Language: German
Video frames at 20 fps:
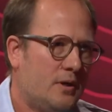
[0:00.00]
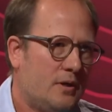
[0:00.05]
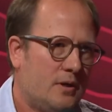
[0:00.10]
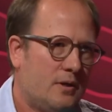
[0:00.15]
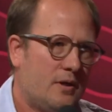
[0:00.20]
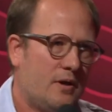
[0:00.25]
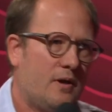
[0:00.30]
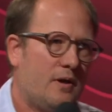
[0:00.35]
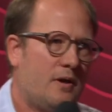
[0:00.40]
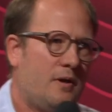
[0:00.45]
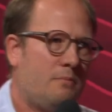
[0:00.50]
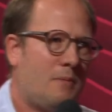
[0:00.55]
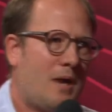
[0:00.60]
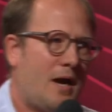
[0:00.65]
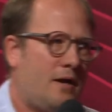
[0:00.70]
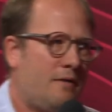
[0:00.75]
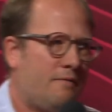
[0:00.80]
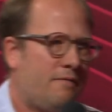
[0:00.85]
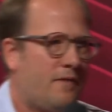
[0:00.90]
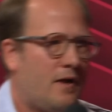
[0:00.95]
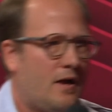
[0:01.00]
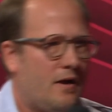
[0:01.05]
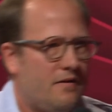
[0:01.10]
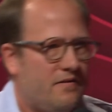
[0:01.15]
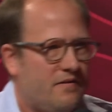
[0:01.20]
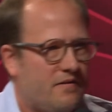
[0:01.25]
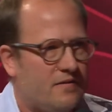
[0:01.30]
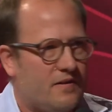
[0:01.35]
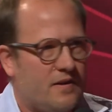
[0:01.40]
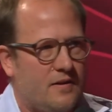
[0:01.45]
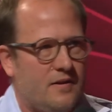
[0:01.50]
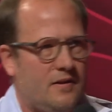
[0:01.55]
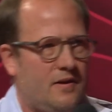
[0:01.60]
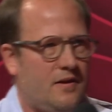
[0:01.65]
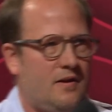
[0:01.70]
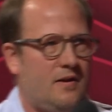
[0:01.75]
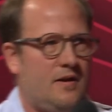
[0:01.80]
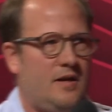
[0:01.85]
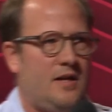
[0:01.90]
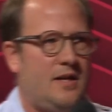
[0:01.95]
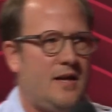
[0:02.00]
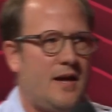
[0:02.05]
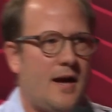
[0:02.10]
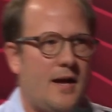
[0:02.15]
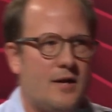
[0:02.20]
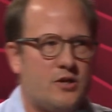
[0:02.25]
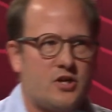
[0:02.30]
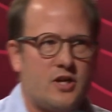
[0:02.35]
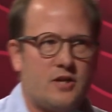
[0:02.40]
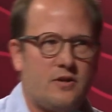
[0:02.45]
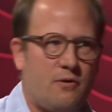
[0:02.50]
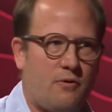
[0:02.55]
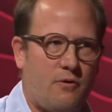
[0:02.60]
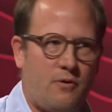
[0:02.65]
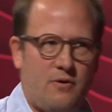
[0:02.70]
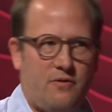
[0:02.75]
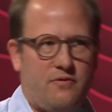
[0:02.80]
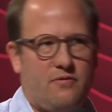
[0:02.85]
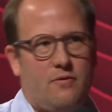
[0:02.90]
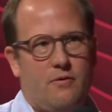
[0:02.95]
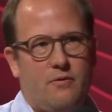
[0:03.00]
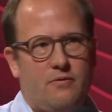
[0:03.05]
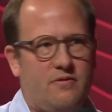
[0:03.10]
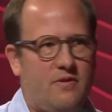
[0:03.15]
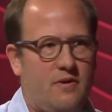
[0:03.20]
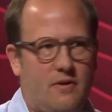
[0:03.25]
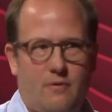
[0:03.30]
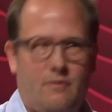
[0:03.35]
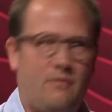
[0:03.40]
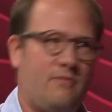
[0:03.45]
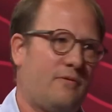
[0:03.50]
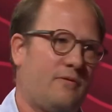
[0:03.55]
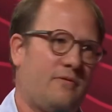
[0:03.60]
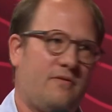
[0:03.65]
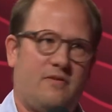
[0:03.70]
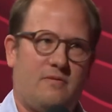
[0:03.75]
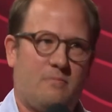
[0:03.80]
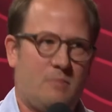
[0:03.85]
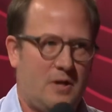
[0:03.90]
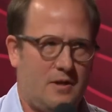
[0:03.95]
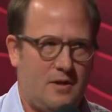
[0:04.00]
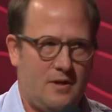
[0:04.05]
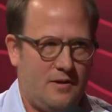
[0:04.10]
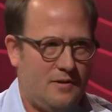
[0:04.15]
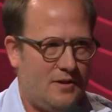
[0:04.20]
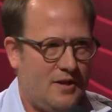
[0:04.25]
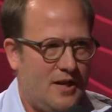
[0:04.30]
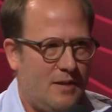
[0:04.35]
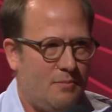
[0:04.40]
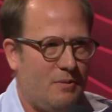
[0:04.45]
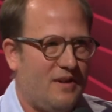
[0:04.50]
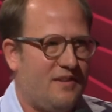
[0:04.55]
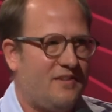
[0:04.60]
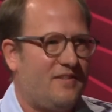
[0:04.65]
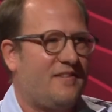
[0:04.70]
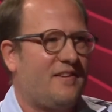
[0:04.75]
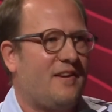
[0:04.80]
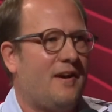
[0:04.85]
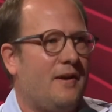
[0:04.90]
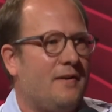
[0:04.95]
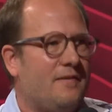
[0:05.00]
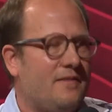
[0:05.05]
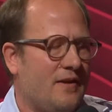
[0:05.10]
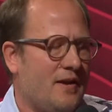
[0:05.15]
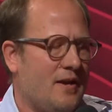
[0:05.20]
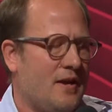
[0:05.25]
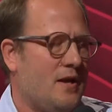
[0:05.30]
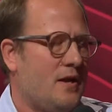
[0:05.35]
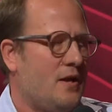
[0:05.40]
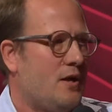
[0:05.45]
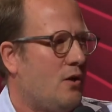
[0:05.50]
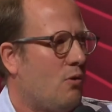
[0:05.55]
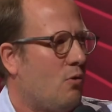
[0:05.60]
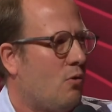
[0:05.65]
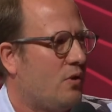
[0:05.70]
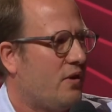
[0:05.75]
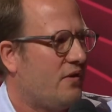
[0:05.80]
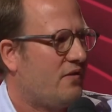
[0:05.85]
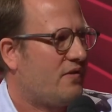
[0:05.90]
Äh, in meinem Fall ist es dann die Idealstadt der Renaissance. Die Renaissance ist meine Lieblingszeit. Oder es